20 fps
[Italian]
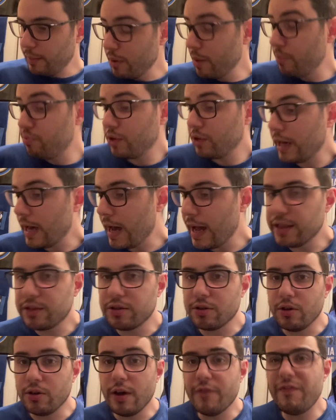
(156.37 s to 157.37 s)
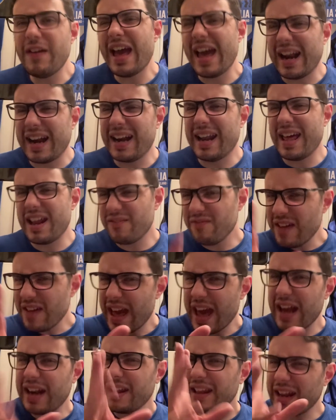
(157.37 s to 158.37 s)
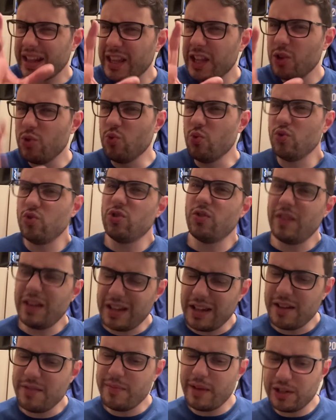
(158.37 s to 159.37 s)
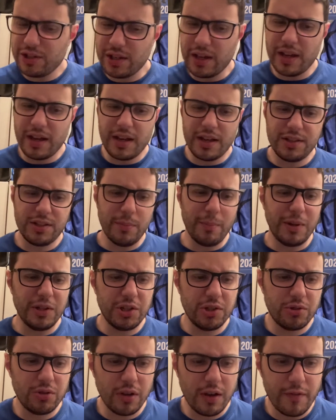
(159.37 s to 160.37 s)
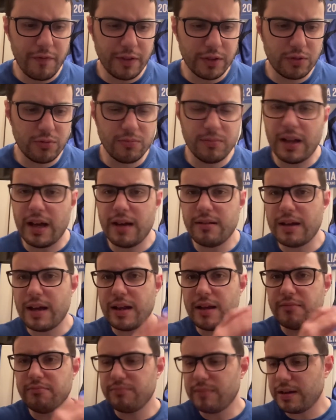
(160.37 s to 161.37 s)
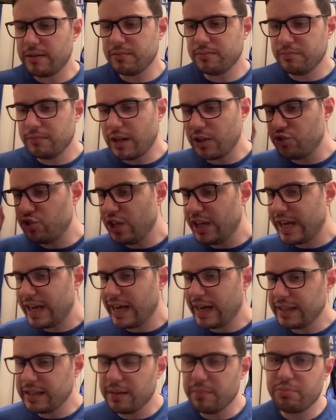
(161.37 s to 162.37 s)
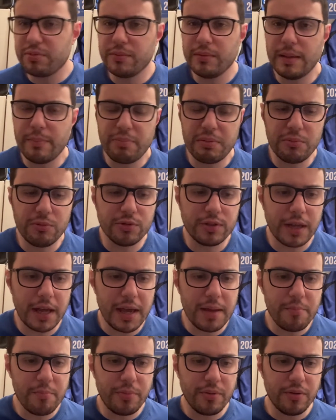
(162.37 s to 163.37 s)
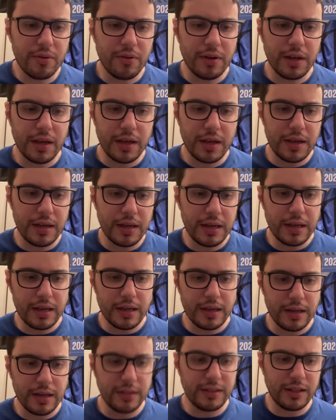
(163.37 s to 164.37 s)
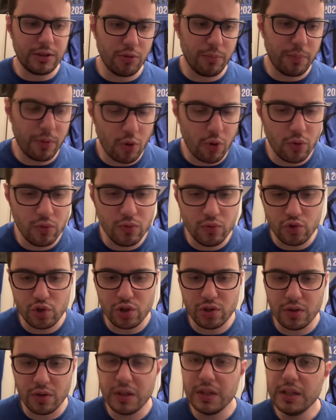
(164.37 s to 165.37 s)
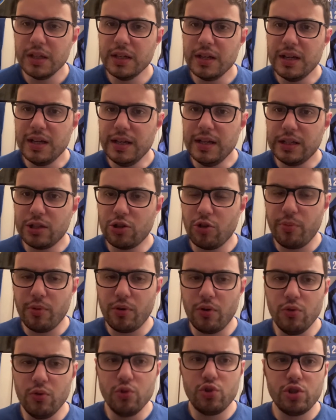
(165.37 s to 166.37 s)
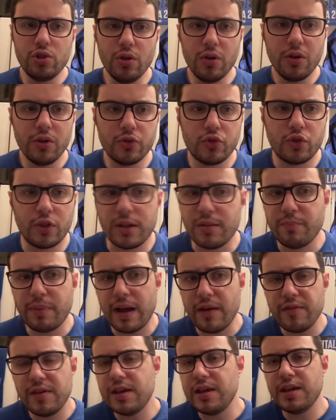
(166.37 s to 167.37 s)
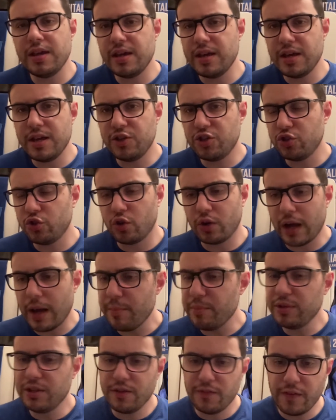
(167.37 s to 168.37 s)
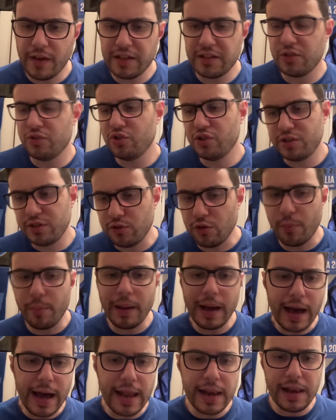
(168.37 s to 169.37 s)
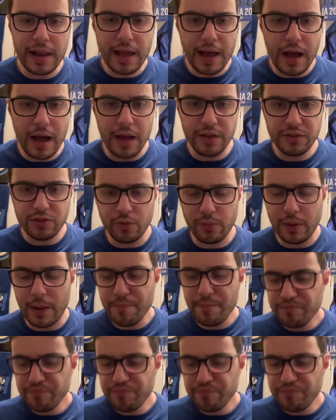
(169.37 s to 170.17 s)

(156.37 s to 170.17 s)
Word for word: Poi più che altro è eh, Werner, Werner ha deluso. Werner invece si è mangiato, ha fatto una, una, una ciccata nel primo tempo, è stato poco lucido. È stato poco lucido, sono stati bravi in centrocampo, in difesa, hanno gestito palla, insomma...